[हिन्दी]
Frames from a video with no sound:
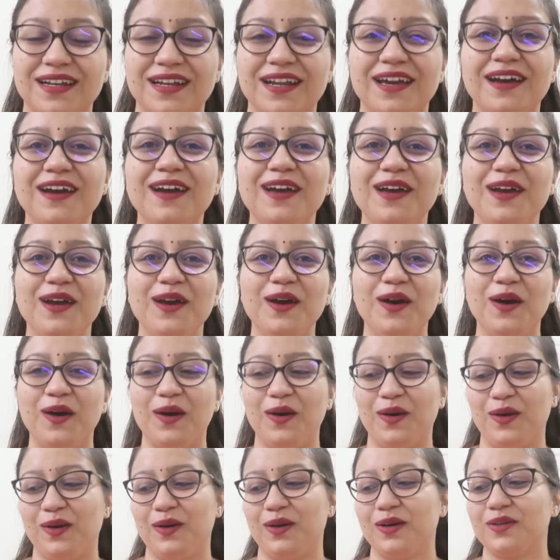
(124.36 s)
करना
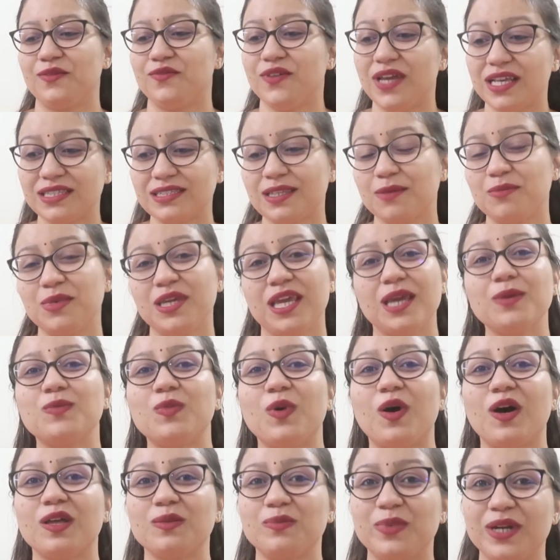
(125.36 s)
और वैसे भी
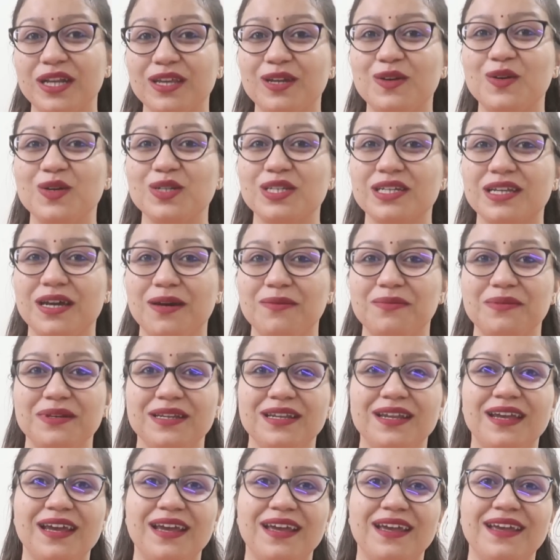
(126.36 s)
एक बहुत बड़ी
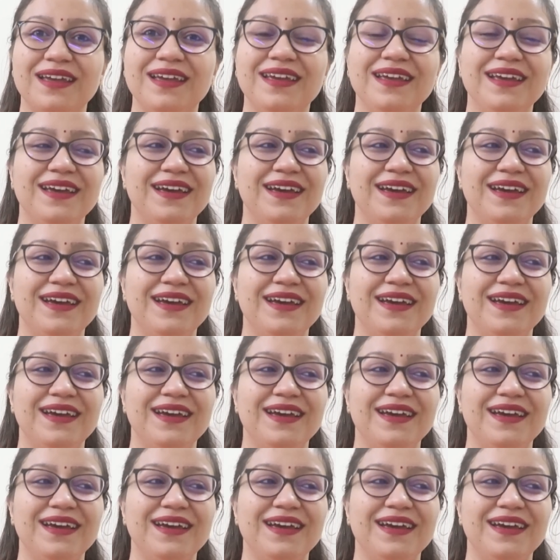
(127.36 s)
खुशखबरी है